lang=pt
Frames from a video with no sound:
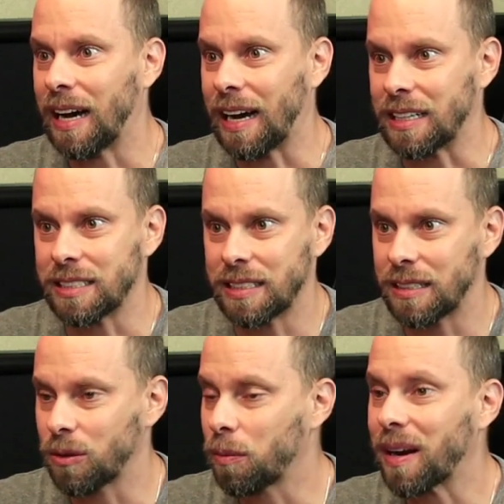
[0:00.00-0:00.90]
Gente,
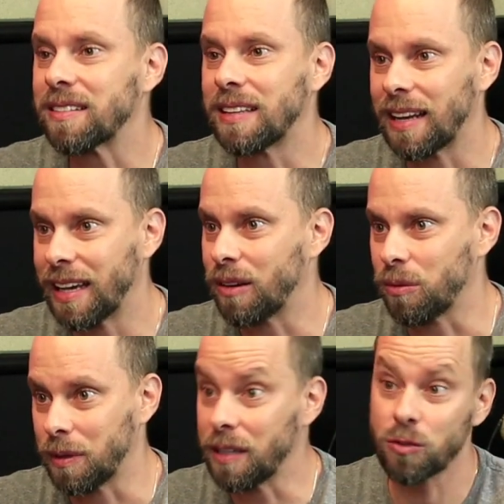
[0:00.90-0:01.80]
o brasileiro,
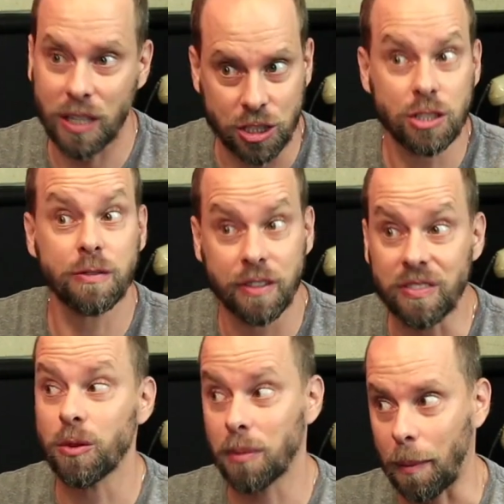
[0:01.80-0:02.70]
isso que a gente
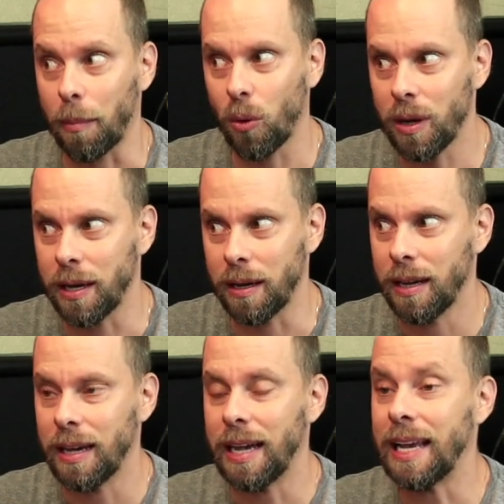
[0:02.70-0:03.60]
vive numa bolha,
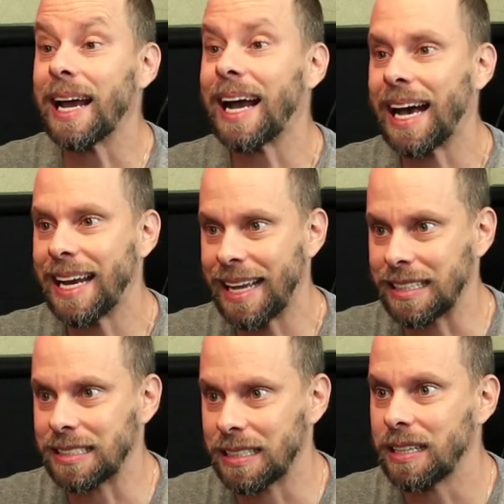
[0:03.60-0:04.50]
uhum. ele é
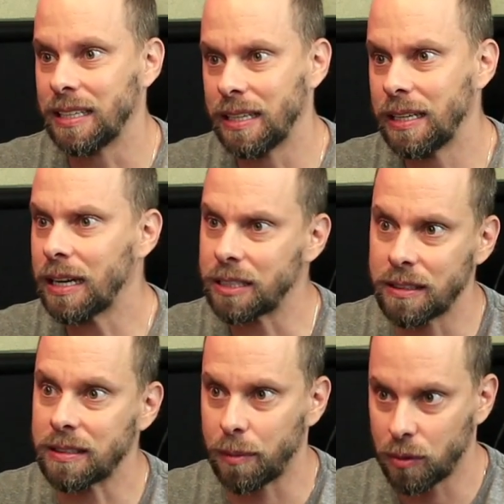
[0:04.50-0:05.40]
carente. E a gente
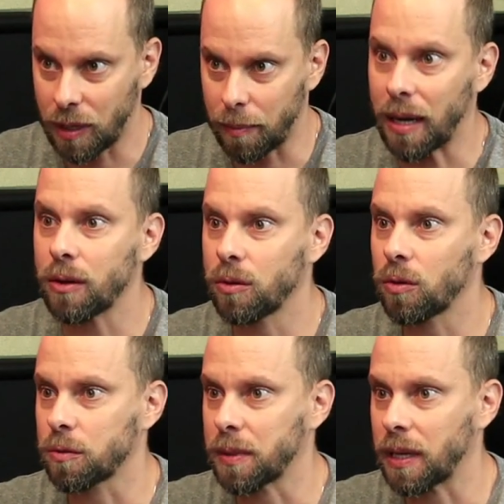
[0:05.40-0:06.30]
sabe o trabalho que o
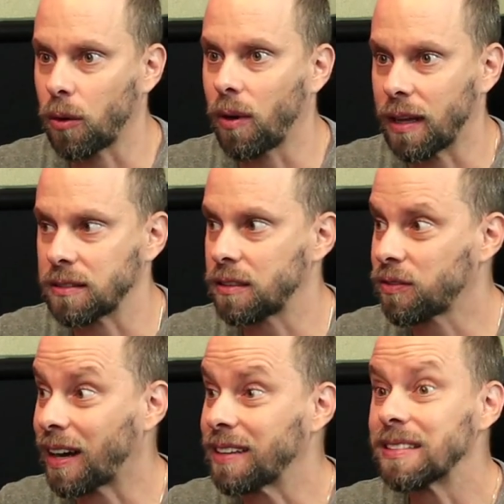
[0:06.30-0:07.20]
Hospital Oasis
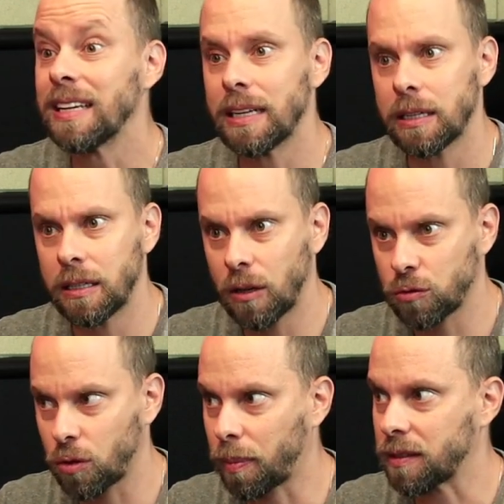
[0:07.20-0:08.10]
faz não
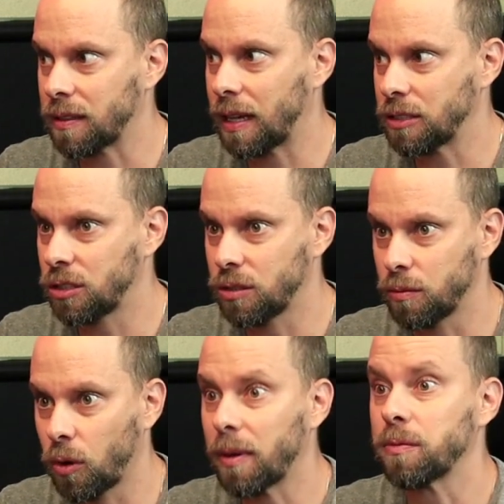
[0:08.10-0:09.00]
só para a cidade de
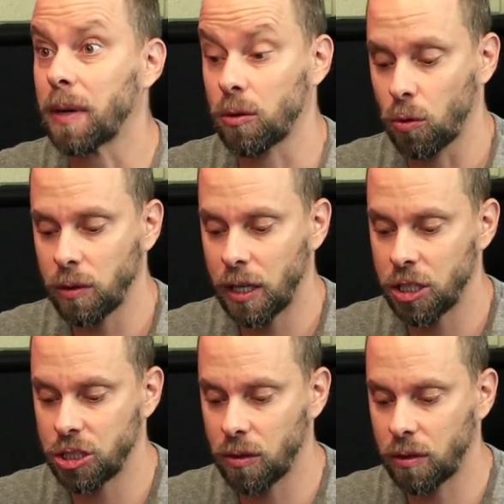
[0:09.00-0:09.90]
Timbó, mas para ah, toda a
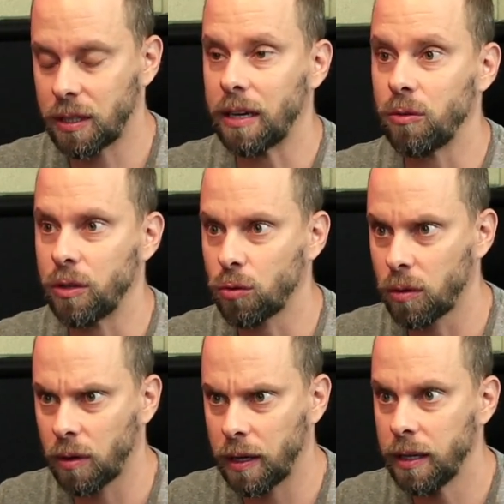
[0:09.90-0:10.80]
região que está no
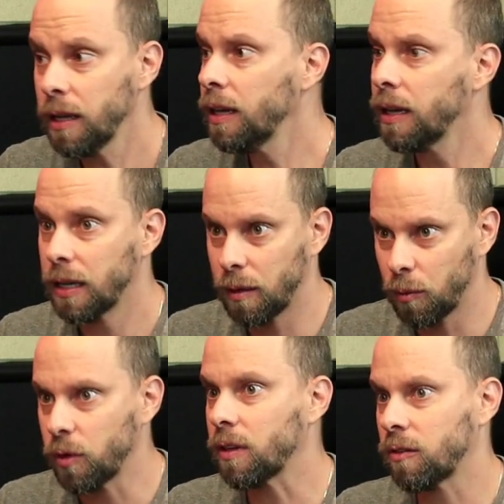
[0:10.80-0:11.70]
entorno ali e
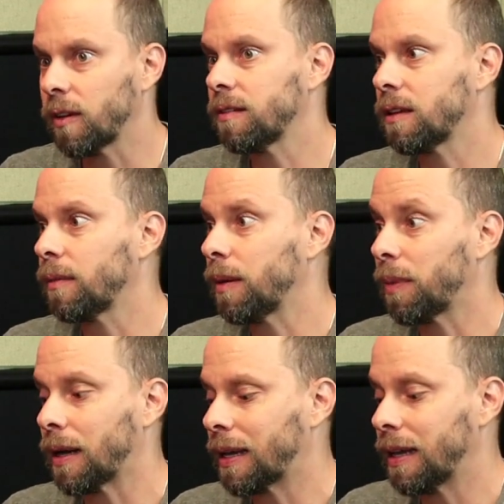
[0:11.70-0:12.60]
muitas vezes também
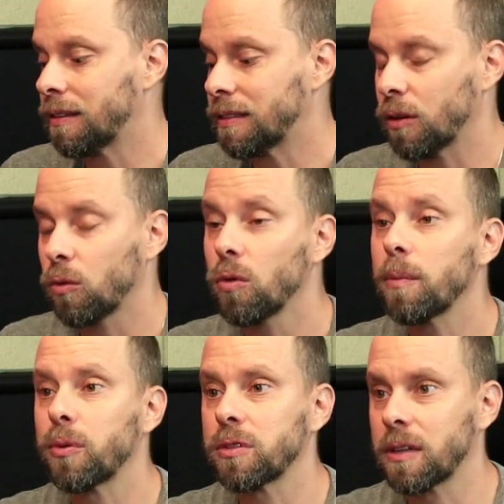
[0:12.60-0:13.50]
para quem circula
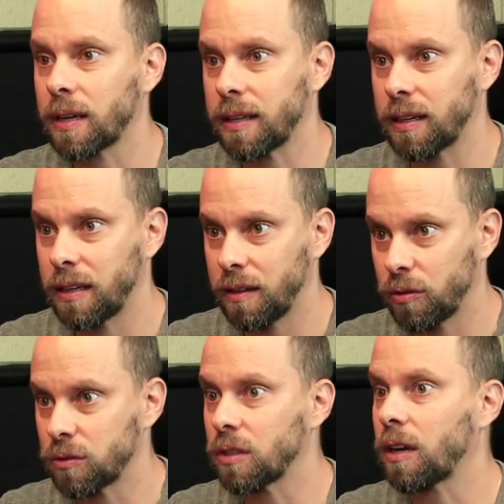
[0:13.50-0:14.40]
por Santa Catarina em
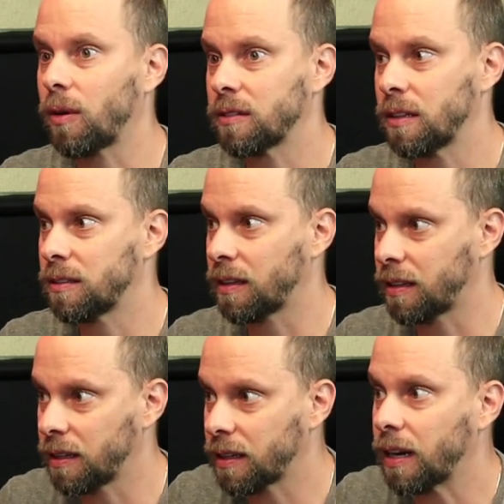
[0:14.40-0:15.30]
função da
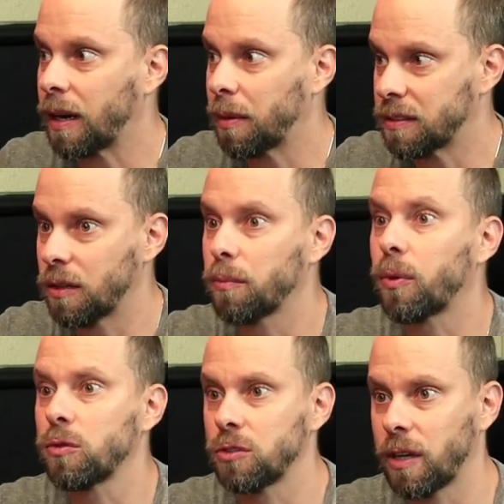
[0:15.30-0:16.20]
470, que acaba sendo um
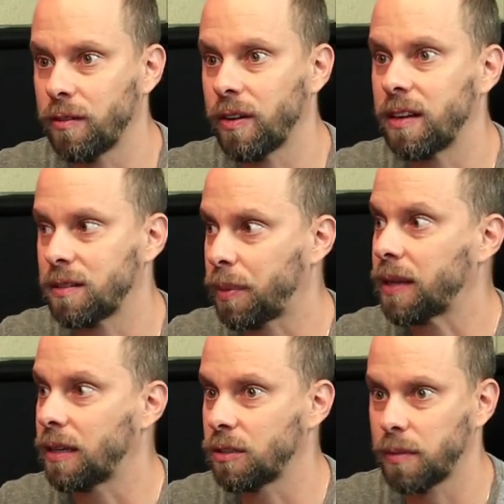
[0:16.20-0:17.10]
ponto de referência para
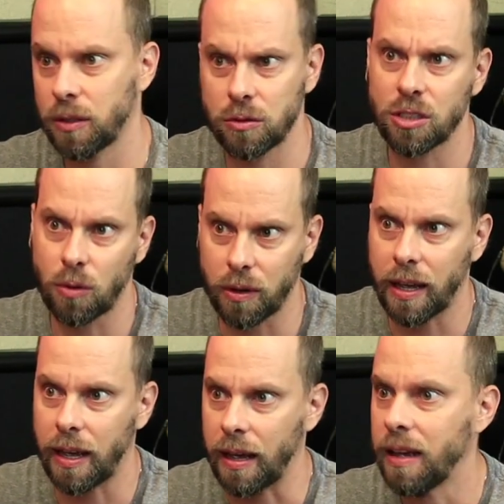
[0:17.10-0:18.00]
atendimento de
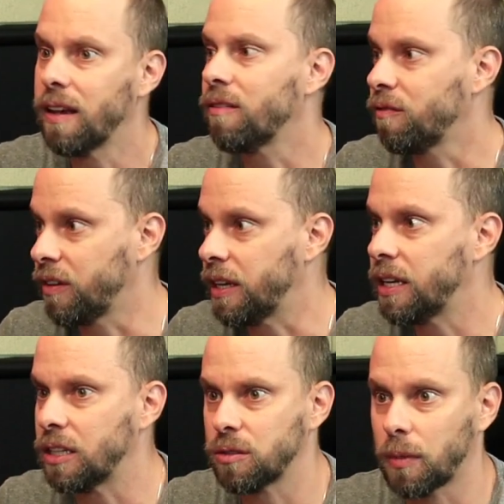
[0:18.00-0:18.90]
qualquer
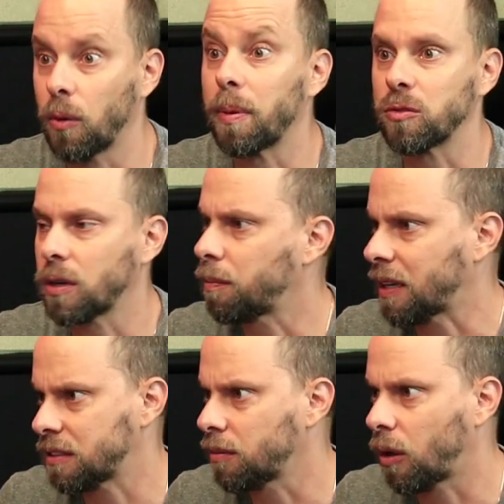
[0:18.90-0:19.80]
vítima ou pessoa que
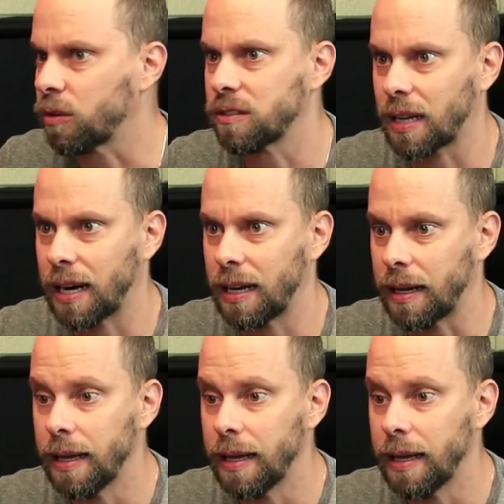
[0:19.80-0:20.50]
passe mal estar ali.